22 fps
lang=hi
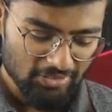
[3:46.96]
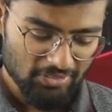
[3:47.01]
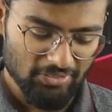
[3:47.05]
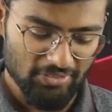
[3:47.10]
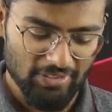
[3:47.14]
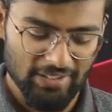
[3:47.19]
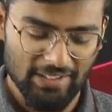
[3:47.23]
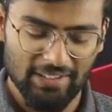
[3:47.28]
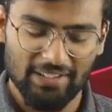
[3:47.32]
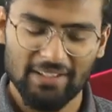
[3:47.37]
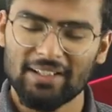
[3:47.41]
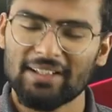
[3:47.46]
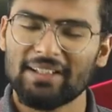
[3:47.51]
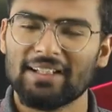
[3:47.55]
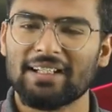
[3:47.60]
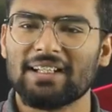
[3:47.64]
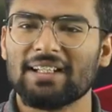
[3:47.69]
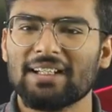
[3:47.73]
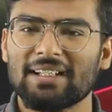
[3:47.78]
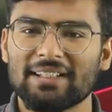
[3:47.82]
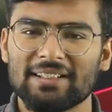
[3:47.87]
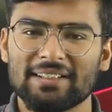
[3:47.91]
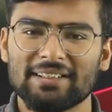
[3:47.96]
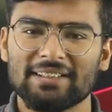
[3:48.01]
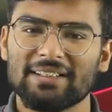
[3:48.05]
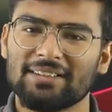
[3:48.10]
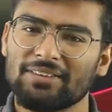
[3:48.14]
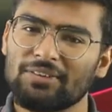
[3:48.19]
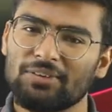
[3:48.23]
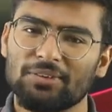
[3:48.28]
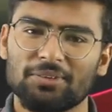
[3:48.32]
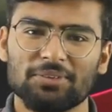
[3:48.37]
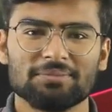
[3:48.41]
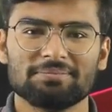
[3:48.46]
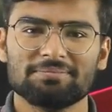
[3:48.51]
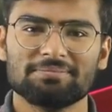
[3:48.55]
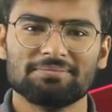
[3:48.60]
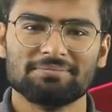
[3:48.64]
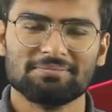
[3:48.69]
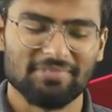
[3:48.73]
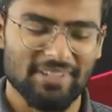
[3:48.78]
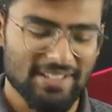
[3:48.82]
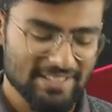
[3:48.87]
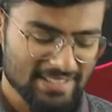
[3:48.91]
और इनका निकला नहीं था तो
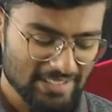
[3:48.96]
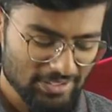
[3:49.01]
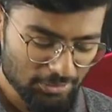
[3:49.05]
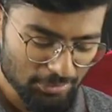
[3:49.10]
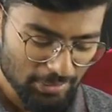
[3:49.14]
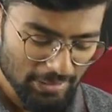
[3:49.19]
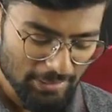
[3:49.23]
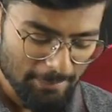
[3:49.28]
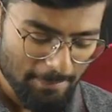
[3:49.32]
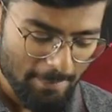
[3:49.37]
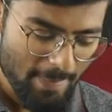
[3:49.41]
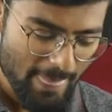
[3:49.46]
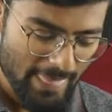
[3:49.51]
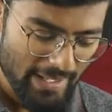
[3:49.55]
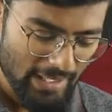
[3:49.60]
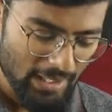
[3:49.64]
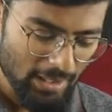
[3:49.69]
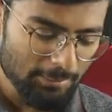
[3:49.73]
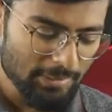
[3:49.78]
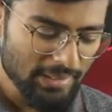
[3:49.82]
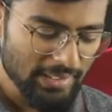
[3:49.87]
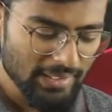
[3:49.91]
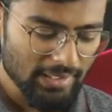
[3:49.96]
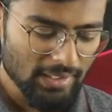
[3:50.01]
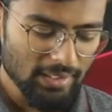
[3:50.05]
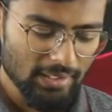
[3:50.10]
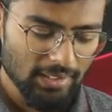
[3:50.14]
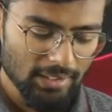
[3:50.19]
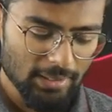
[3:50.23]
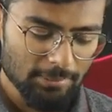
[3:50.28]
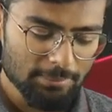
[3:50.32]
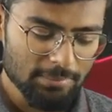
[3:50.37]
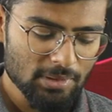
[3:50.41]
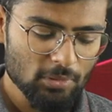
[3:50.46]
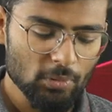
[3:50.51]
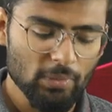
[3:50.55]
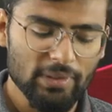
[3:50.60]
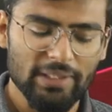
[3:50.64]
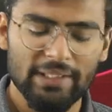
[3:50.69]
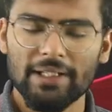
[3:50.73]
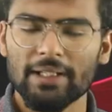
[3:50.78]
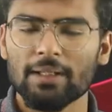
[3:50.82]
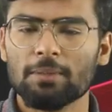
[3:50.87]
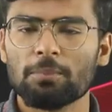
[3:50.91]
वैसा ही हुआ अब आएगा अब
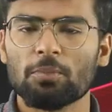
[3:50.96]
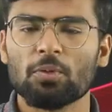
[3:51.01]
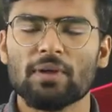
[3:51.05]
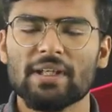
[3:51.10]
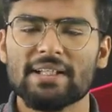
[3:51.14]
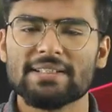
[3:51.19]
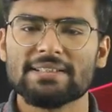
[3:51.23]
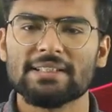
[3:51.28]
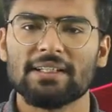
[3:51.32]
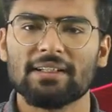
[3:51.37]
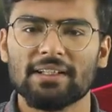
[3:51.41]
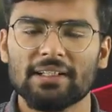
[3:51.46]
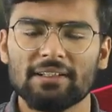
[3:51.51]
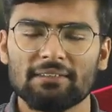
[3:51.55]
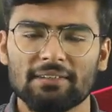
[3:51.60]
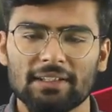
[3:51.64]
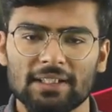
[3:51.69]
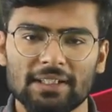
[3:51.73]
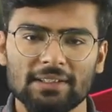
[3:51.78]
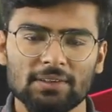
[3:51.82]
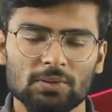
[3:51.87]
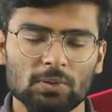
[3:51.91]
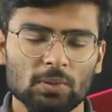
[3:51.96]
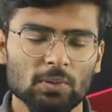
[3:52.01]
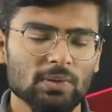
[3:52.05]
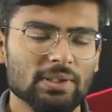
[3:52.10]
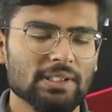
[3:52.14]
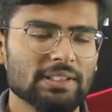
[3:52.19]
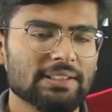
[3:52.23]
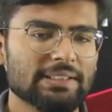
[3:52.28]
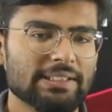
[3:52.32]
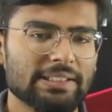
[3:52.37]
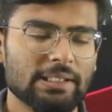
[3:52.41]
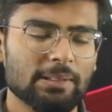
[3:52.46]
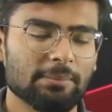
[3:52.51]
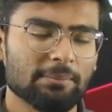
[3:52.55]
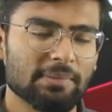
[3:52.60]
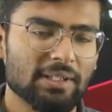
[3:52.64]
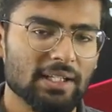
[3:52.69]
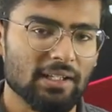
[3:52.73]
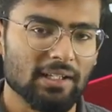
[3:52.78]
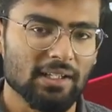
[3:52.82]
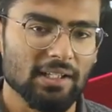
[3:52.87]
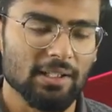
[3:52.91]
कोई एक मोड ऐसा आने वाला है दो या तीन
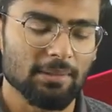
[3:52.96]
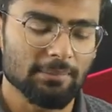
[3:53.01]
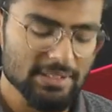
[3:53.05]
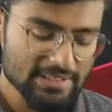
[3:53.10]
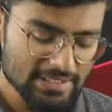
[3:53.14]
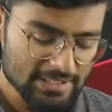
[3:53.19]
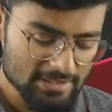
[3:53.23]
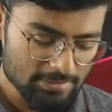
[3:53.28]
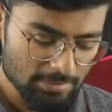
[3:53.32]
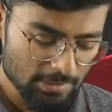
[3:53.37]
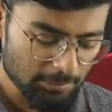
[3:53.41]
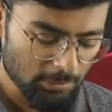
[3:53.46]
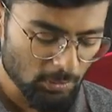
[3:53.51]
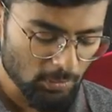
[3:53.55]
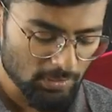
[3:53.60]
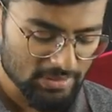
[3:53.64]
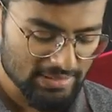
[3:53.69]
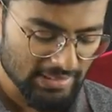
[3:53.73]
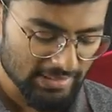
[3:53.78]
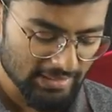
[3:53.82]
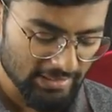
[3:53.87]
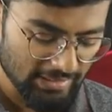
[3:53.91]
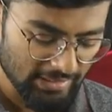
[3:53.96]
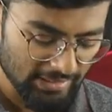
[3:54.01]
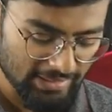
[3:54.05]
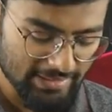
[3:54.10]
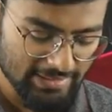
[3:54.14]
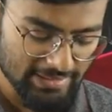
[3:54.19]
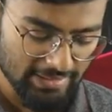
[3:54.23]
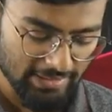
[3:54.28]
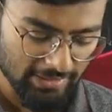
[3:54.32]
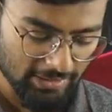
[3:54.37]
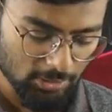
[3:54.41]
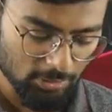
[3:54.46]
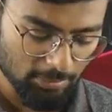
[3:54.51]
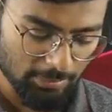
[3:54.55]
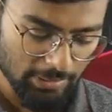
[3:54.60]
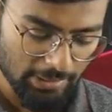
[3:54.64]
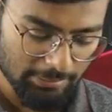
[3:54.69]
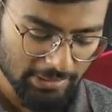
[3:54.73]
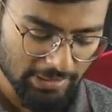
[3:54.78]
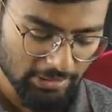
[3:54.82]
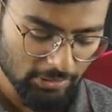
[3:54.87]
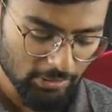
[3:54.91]
में अगले में जिसमें बहुत ज़्यादा हाई जाएगा तो
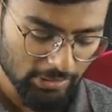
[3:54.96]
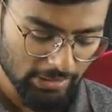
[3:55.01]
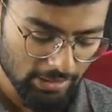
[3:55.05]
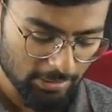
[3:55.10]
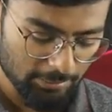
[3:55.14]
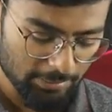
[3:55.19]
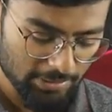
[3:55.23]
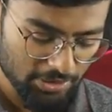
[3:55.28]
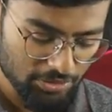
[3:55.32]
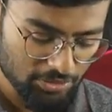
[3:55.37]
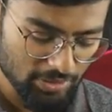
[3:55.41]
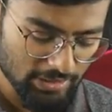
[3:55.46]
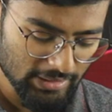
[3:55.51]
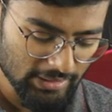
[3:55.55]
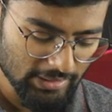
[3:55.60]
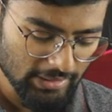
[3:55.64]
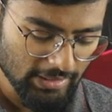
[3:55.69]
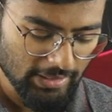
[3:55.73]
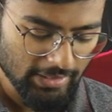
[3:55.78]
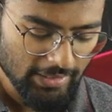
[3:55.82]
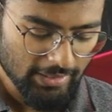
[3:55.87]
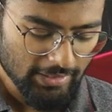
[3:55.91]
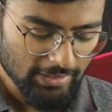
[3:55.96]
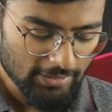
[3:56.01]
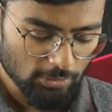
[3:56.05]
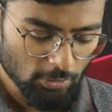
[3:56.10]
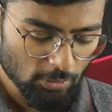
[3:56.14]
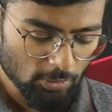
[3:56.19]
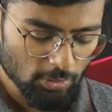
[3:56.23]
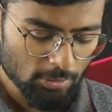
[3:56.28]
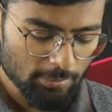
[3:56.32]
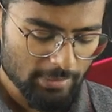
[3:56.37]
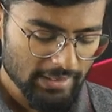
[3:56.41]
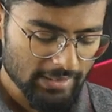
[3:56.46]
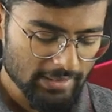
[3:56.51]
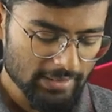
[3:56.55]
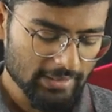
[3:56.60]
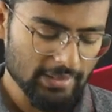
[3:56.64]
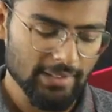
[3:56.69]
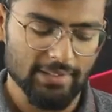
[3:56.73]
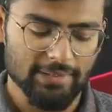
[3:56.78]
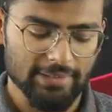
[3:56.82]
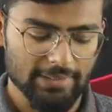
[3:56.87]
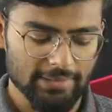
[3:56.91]
मैं भी देखो यहाँ पर जो है दोनों बैट
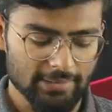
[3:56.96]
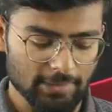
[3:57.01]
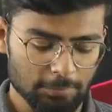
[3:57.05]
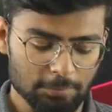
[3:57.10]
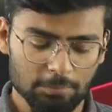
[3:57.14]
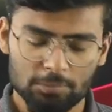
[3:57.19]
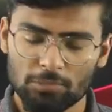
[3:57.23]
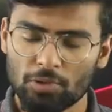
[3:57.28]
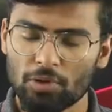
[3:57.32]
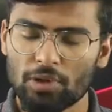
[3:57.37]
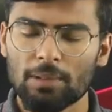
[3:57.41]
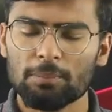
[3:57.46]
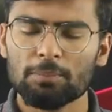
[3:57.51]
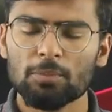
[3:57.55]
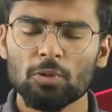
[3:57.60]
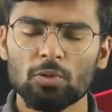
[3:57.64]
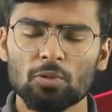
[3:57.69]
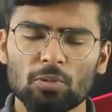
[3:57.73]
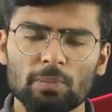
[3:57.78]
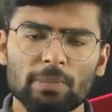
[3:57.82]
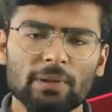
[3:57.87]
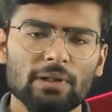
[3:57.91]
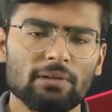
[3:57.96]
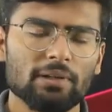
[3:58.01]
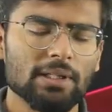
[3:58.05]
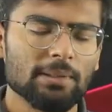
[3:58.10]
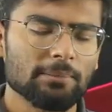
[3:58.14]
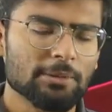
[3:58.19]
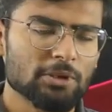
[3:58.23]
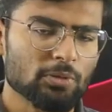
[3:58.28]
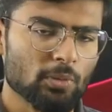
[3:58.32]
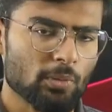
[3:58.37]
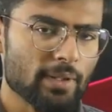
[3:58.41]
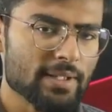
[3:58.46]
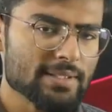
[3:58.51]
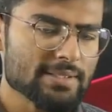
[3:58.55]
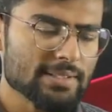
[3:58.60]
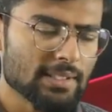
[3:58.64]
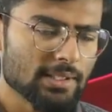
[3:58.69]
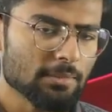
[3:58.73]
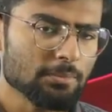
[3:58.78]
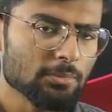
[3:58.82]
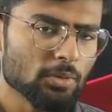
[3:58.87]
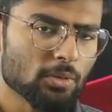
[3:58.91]
कर देता हूँ और आपको ऊपर वाले में थोड़ा सा
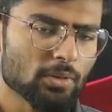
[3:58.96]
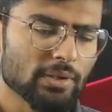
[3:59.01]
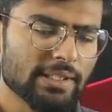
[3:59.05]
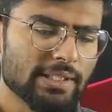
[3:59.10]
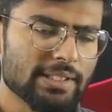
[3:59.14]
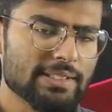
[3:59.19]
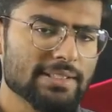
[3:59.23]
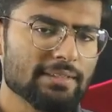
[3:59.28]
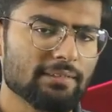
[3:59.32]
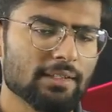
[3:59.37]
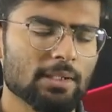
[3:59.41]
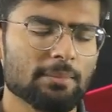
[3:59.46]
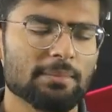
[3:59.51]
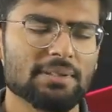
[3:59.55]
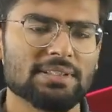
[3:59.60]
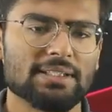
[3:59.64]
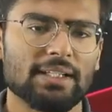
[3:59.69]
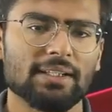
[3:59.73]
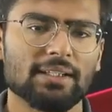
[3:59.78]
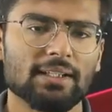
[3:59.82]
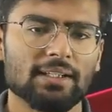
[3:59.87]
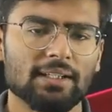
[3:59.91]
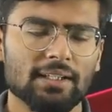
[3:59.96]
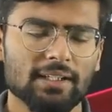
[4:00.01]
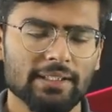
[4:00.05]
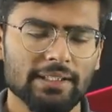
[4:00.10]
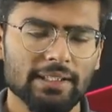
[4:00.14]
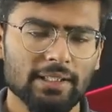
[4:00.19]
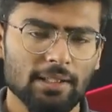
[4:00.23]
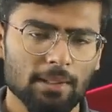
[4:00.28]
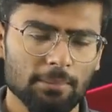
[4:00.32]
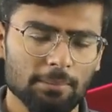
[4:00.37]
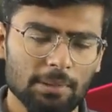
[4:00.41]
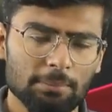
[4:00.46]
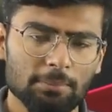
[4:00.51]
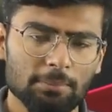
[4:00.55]
कम और नीचे वाले में ज़्यादा करनी है अब